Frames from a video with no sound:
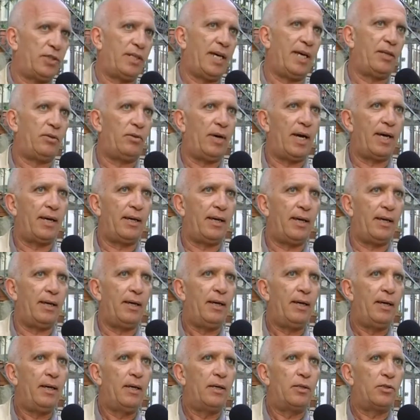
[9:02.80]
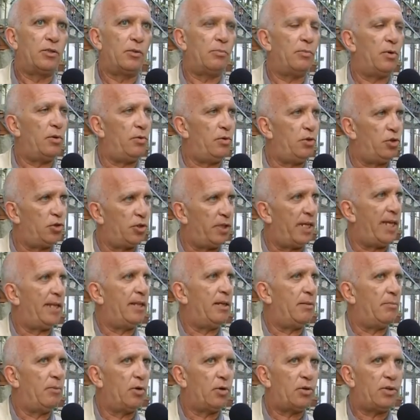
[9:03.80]
stato anche insomma, un
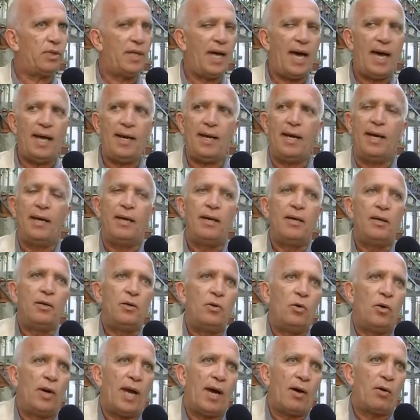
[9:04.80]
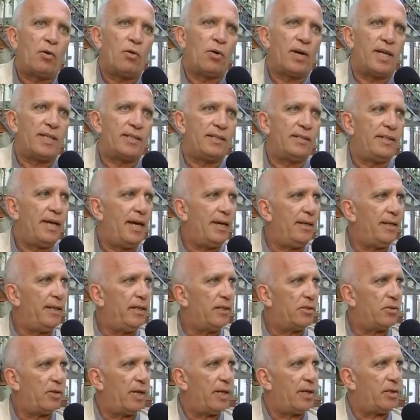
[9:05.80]
incidente mortale, non ancora si dà
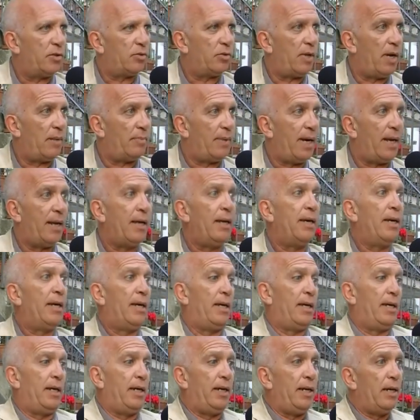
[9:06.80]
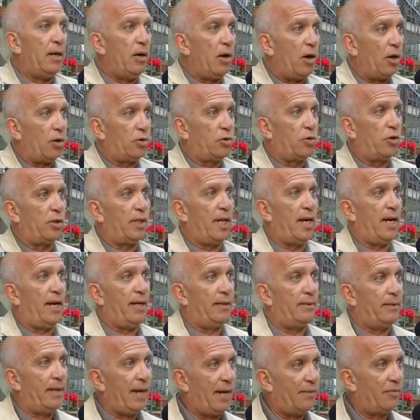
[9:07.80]
inizio a nessuna parte. Il lotto
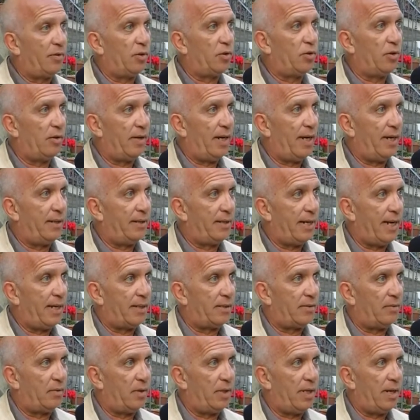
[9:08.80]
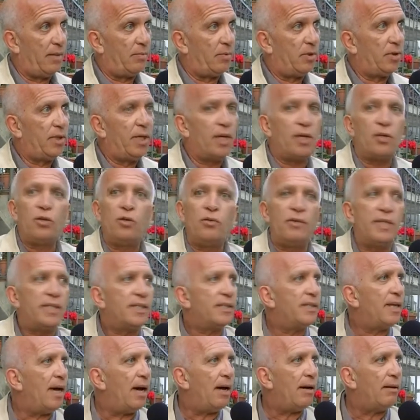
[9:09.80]
della, della Fondovalle Trest vogliamo dire dove
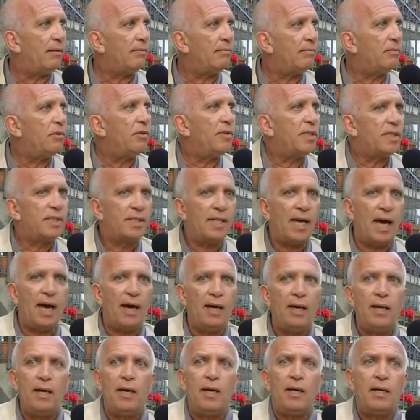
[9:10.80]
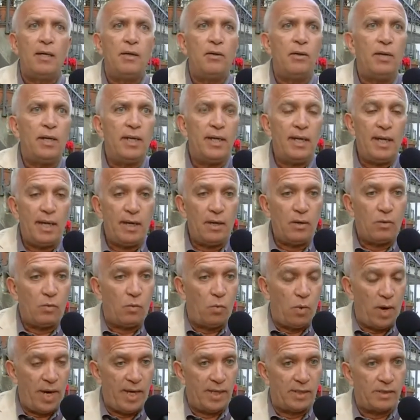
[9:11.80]
sta? Dove sta?
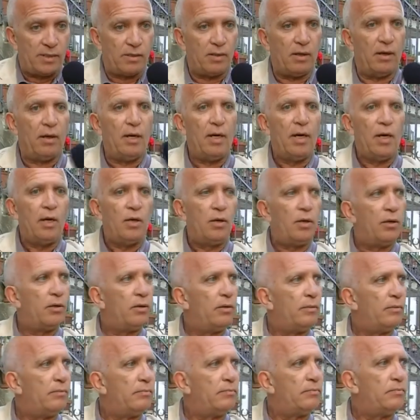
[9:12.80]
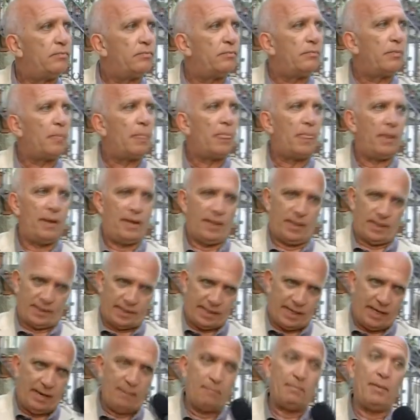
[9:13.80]
questo. Una parte si è
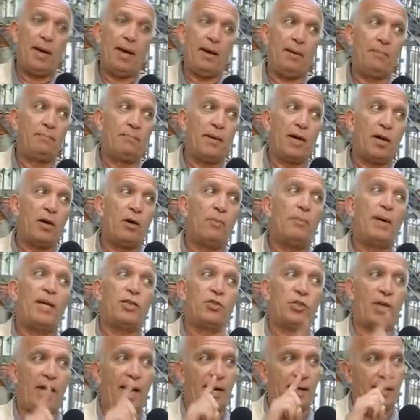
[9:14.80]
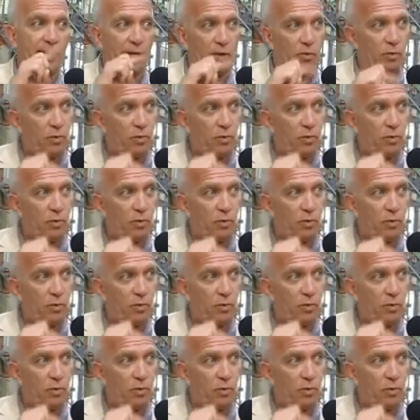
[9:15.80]
conclusa. Sì, eh, però ma c'è anche